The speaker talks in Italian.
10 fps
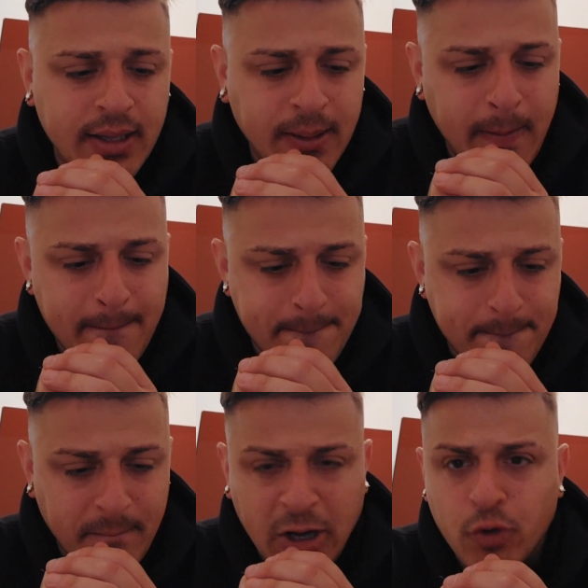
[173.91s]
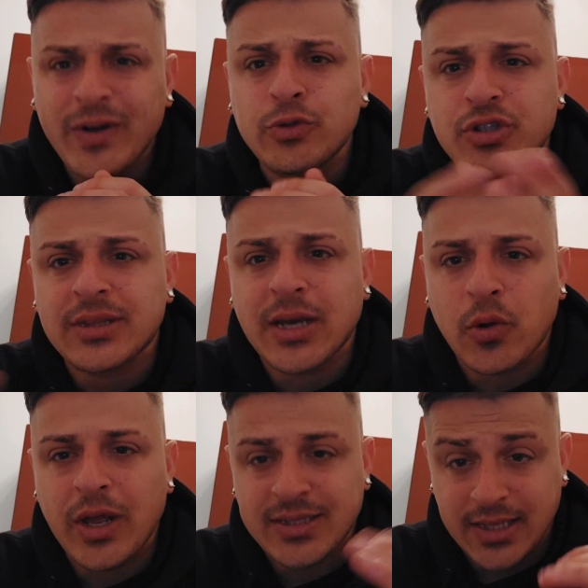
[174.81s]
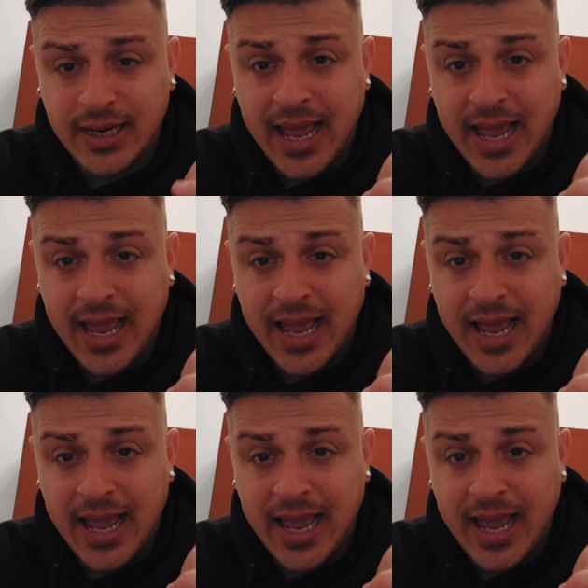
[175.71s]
ehm, la Juventus è,